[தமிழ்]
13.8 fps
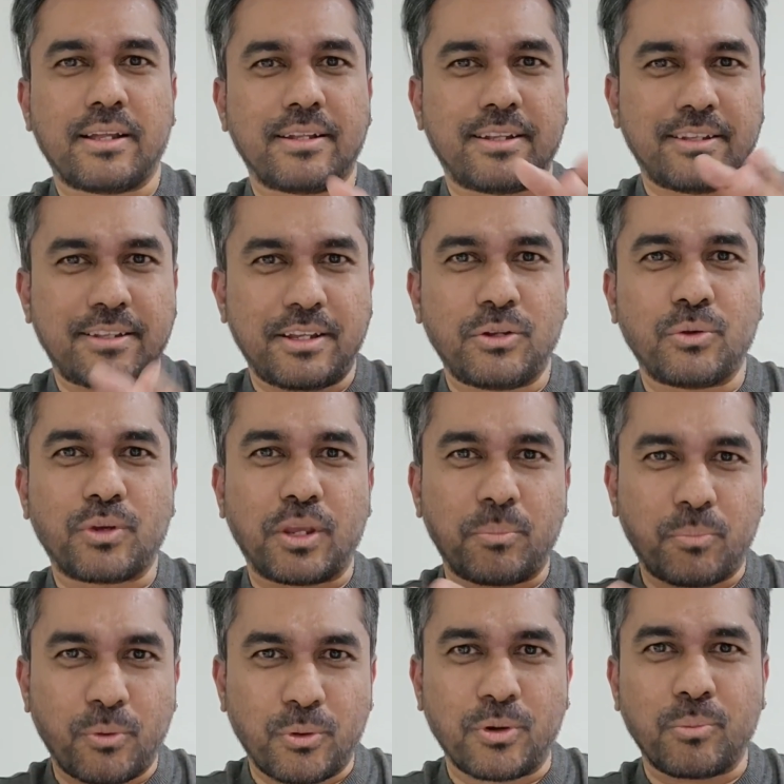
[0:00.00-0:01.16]
திசையை நோக்கி
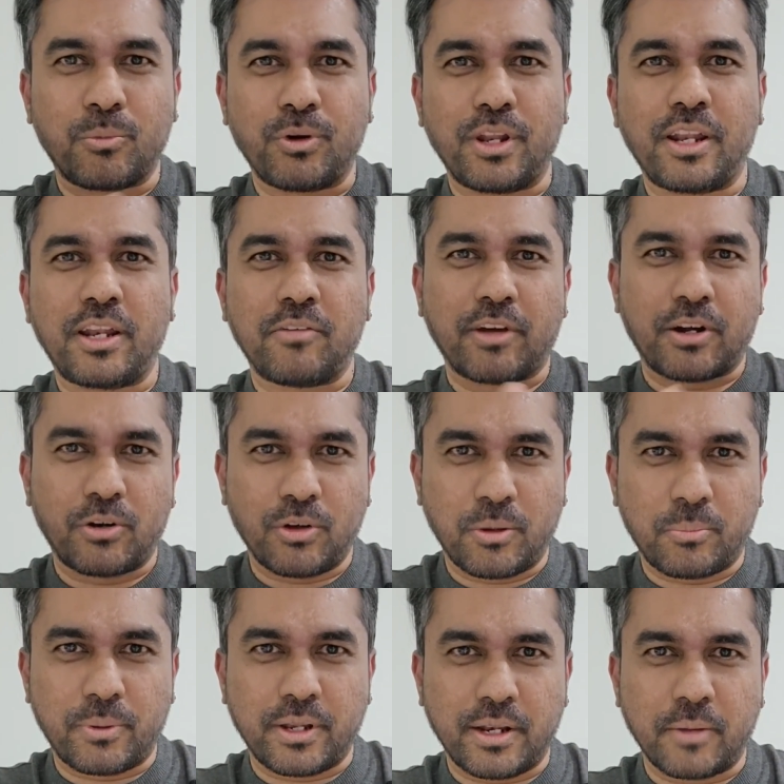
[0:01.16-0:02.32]
போகணும் முன்னேறி வரணும்
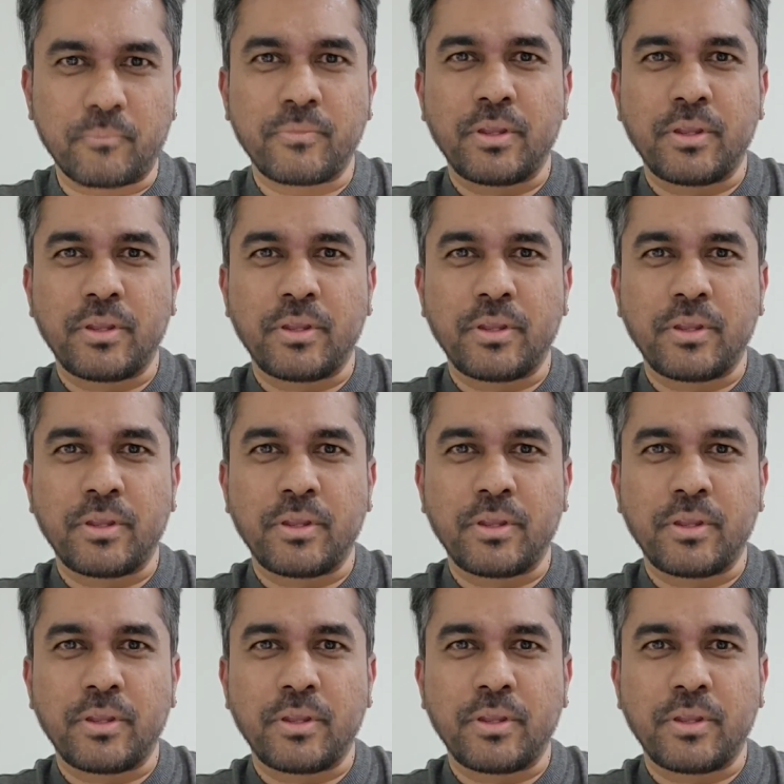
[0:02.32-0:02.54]
அப்படின்னா